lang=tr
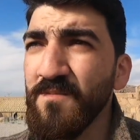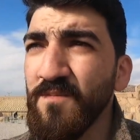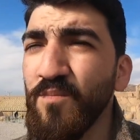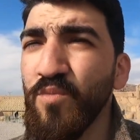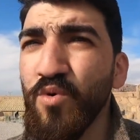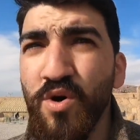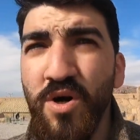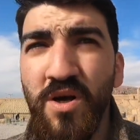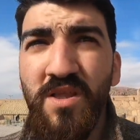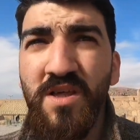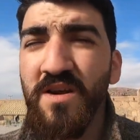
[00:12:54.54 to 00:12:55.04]

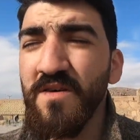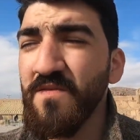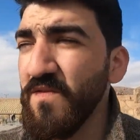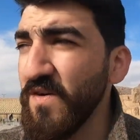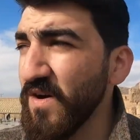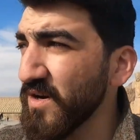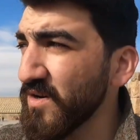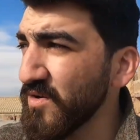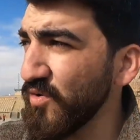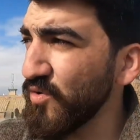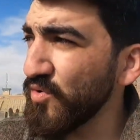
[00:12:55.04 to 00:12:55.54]
bu kadar
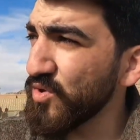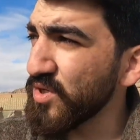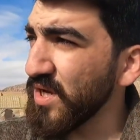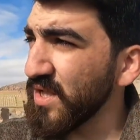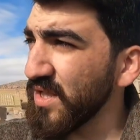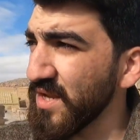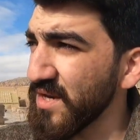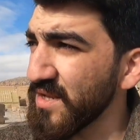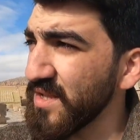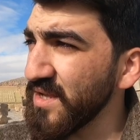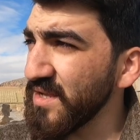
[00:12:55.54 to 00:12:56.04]
farklı
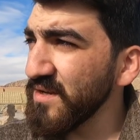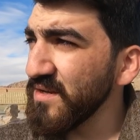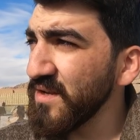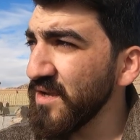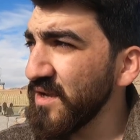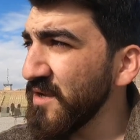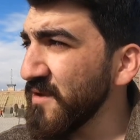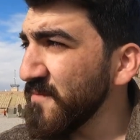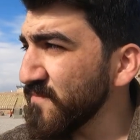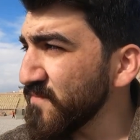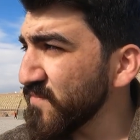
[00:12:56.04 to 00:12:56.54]
ülkelerden
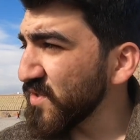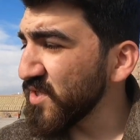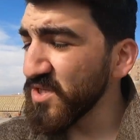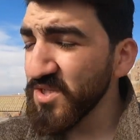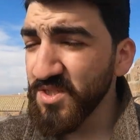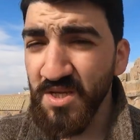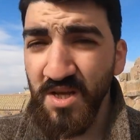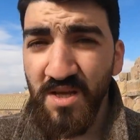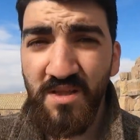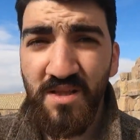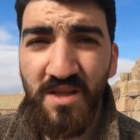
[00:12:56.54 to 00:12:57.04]

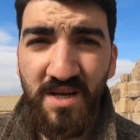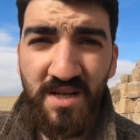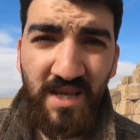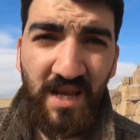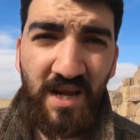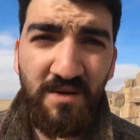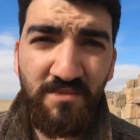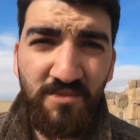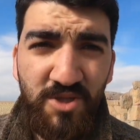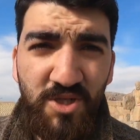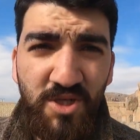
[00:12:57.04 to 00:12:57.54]
insanlar
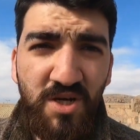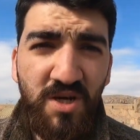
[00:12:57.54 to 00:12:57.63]
gelmiş,